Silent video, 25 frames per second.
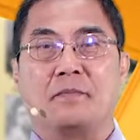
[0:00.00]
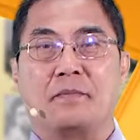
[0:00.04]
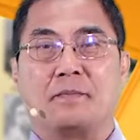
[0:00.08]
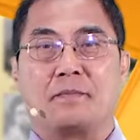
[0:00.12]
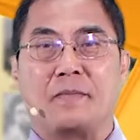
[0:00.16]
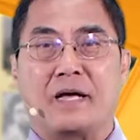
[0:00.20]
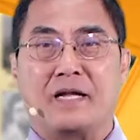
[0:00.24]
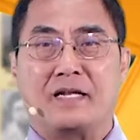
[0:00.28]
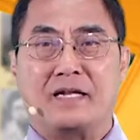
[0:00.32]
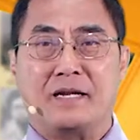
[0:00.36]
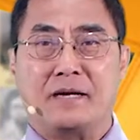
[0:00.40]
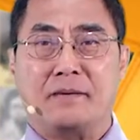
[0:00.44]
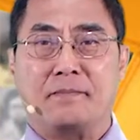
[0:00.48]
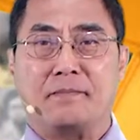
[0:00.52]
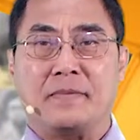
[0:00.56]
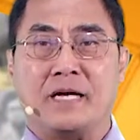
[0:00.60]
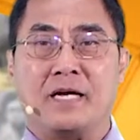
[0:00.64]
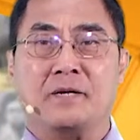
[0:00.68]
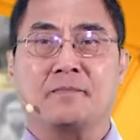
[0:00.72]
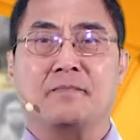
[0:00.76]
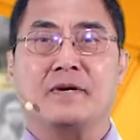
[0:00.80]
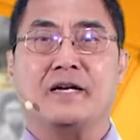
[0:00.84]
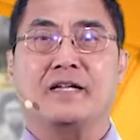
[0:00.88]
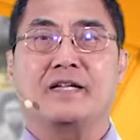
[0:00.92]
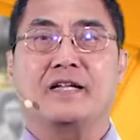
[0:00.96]
Pana
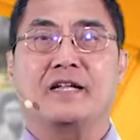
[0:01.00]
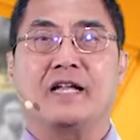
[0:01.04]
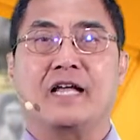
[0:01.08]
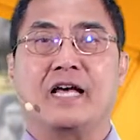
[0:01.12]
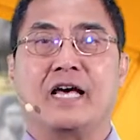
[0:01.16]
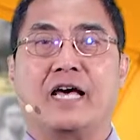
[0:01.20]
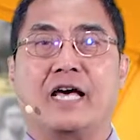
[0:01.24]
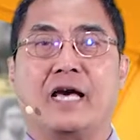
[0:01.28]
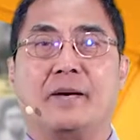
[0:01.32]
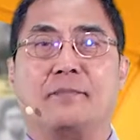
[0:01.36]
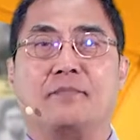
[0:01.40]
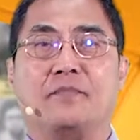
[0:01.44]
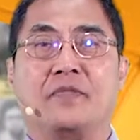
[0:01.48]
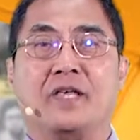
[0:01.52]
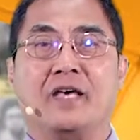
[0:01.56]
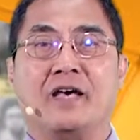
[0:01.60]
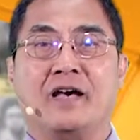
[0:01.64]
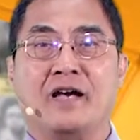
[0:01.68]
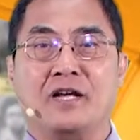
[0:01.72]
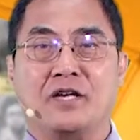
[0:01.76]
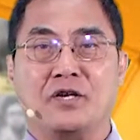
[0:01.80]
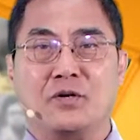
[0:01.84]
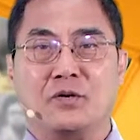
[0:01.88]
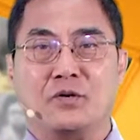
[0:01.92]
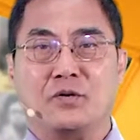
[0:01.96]
Parman, MT
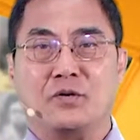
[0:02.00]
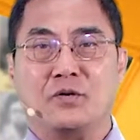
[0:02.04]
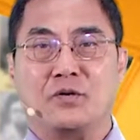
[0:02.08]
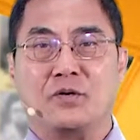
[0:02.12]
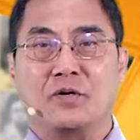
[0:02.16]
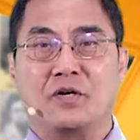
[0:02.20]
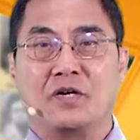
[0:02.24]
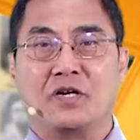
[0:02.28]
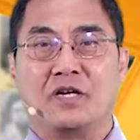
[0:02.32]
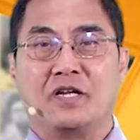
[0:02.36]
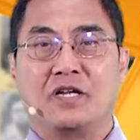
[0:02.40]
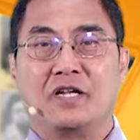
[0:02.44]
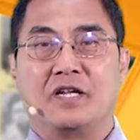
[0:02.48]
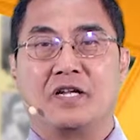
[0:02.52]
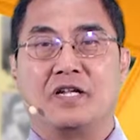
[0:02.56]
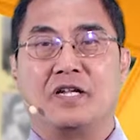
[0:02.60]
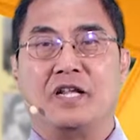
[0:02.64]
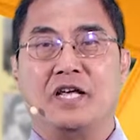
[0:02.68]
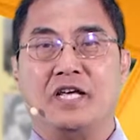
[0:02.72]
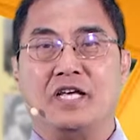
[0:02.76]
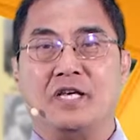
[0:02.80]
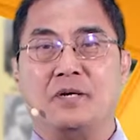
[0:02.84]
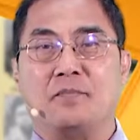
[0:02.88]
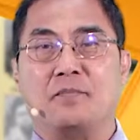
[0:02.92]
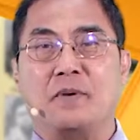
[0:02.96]
Haryono,
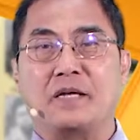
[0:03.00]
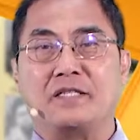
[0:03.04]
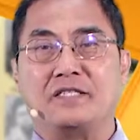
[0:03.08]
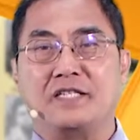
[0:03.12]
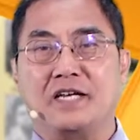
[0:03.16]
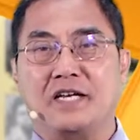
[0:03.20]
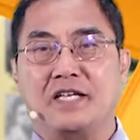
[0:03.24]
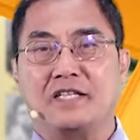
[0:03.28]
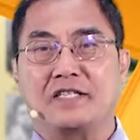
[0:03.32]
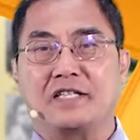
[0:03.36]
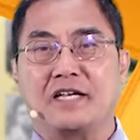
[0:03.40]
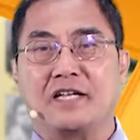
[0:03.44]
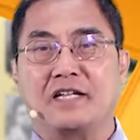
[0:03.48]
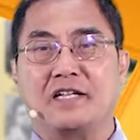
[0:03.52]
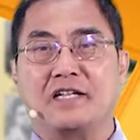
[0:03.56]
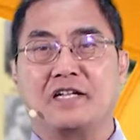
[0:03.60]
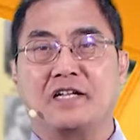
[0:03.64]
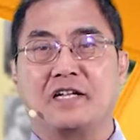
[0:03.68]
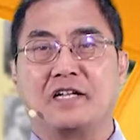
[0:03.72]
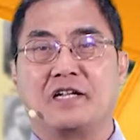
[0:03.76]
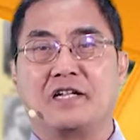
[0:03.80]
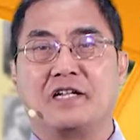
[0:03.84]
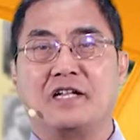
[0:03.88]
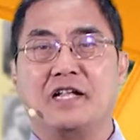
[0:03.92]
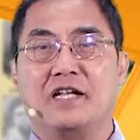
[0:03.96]
DI Panjaitan,
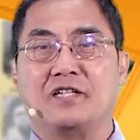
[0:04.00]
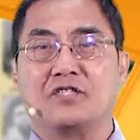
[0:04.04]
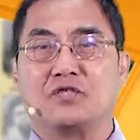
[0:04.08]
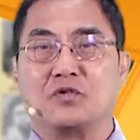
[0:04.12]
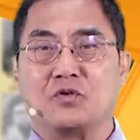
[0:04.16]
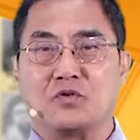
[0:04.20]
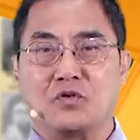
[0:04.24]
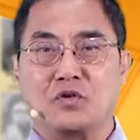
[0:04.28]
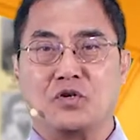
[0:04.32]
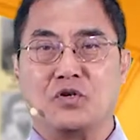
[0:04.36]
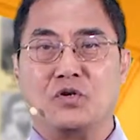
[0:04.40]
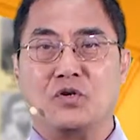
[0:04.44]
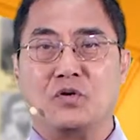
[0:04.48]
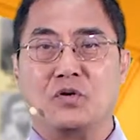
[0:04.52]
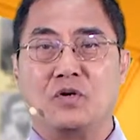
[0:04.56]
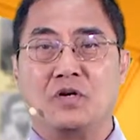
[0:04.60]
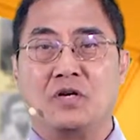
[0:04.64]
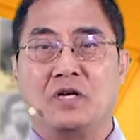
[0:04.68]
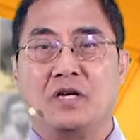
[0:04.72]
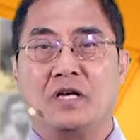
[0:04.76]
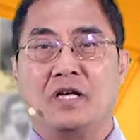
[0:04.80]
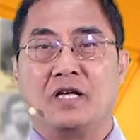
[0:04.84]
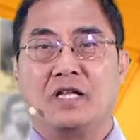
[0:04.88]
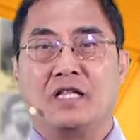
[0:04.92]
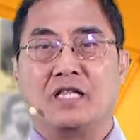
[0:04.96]
dan Sutoyo.
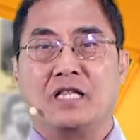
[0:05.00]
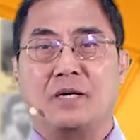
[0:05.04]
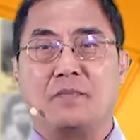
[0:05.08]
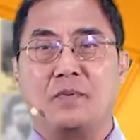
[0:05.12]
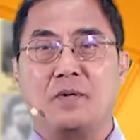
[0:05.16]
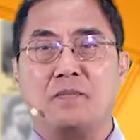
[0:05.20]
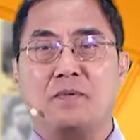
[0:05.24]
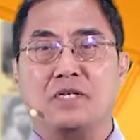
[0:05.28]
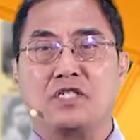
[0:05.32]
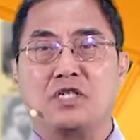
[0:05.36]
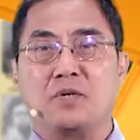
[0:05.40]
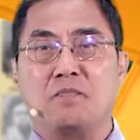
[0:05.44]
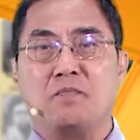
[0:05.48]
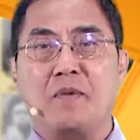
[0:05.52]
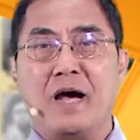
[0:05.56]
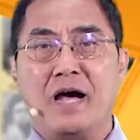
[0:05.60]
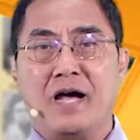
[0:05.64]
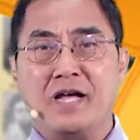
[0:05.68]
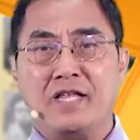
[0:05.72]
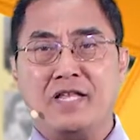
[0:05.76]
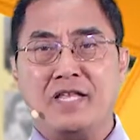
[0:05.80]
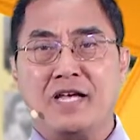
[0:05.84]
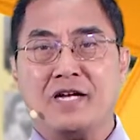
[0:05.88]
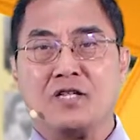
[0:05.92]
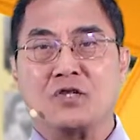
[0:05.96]
Tapi masih
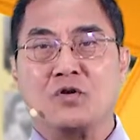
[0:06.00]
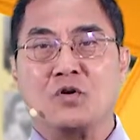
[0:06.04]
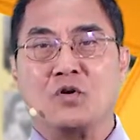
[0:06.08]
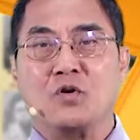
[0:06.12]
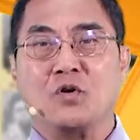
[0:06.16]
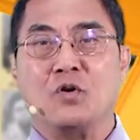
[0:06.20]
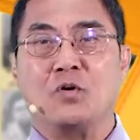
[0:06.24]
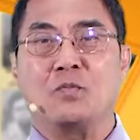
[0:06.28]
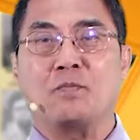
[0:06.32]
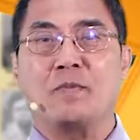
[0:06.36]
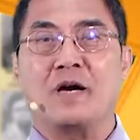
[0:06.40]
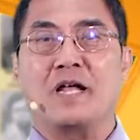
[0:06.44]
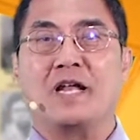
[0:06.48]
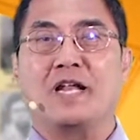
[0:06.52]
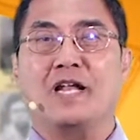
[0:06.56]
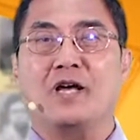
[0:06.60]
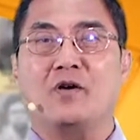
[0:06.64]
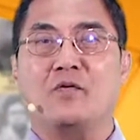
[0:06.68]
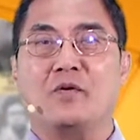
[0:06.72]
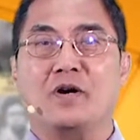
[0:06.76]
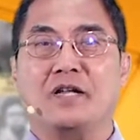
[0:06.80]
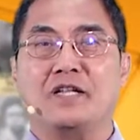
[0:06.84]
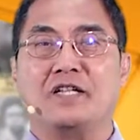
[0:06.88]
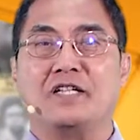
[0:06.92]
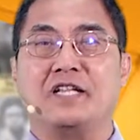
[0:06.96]
banyak tokoh
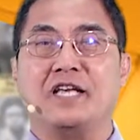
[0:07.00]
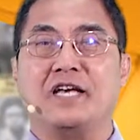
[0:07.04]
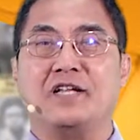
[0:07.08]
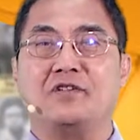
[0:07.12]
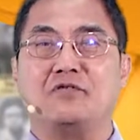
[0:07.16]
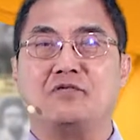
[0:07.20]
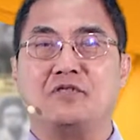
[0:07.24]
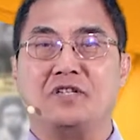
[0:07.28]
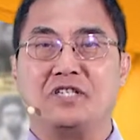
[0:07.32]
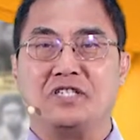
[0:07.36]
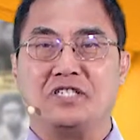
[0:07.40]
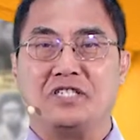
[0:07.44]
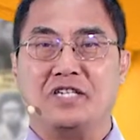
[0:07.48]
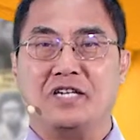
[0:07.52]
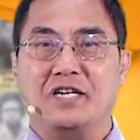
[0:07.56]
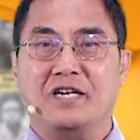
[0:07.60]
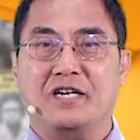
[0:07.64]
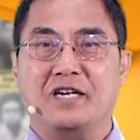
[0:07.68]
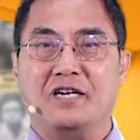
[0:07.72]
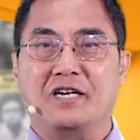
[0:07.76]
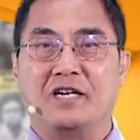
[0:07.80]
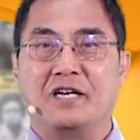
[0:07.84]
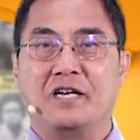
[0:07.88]
pahlawan di Indonesia.